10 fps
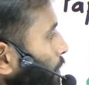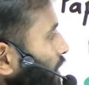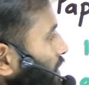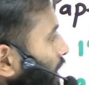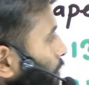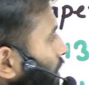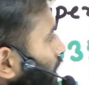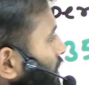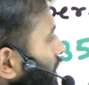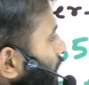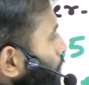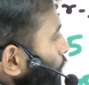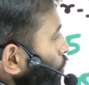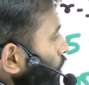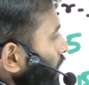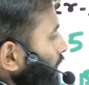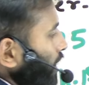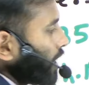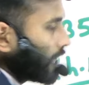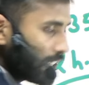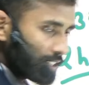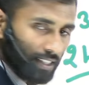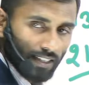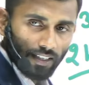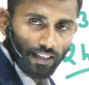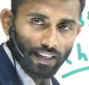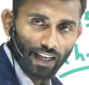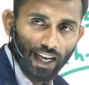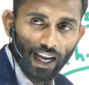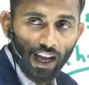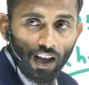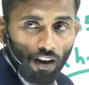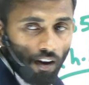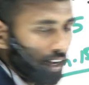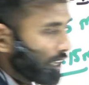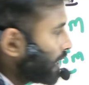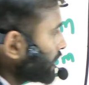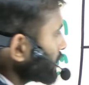सामने स्क्रीन पर होगी इंग्लिश ठीक है और इंग्लिश के